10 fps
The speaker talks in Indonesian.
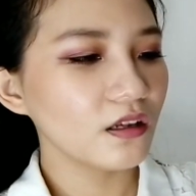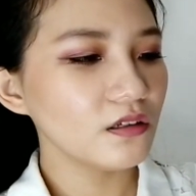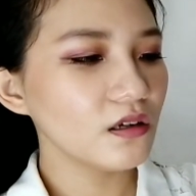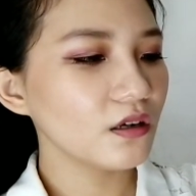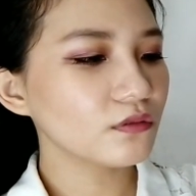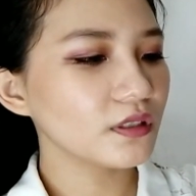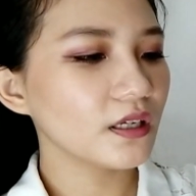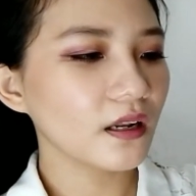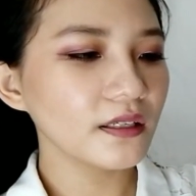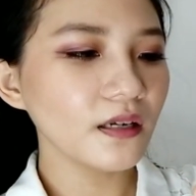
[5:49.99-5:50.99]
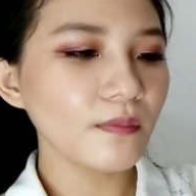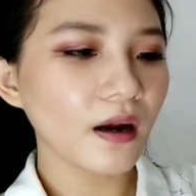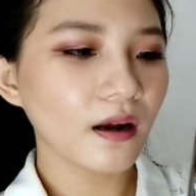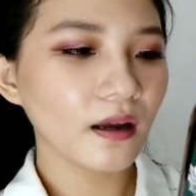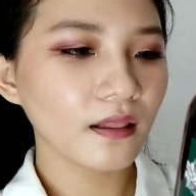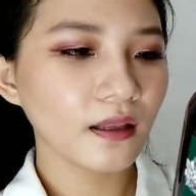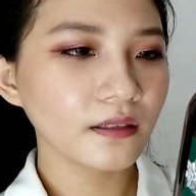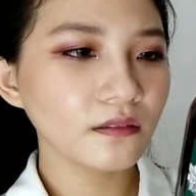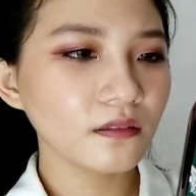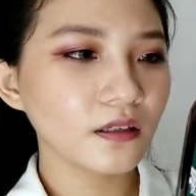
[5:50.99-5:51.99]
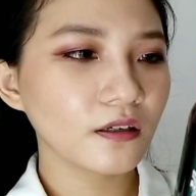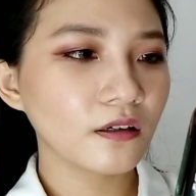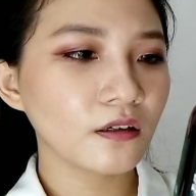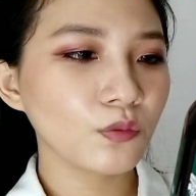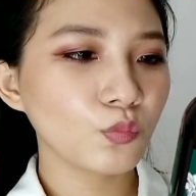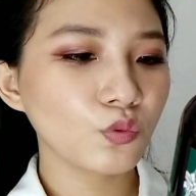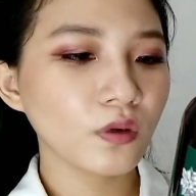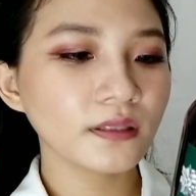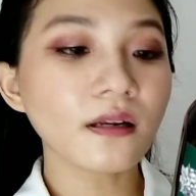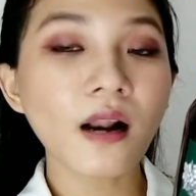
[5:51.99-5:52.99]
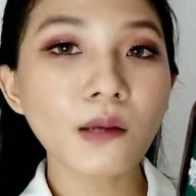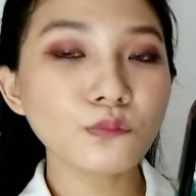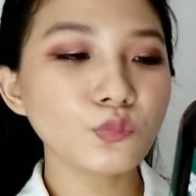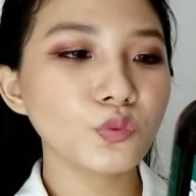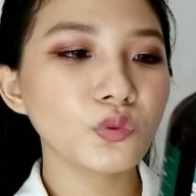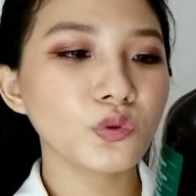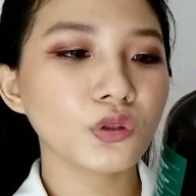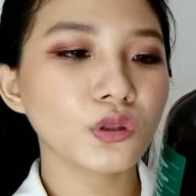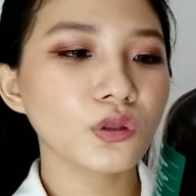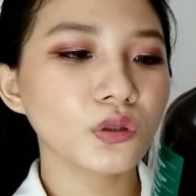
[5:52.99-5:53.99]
Ya aku kira dia bakalan uh, buat rambut.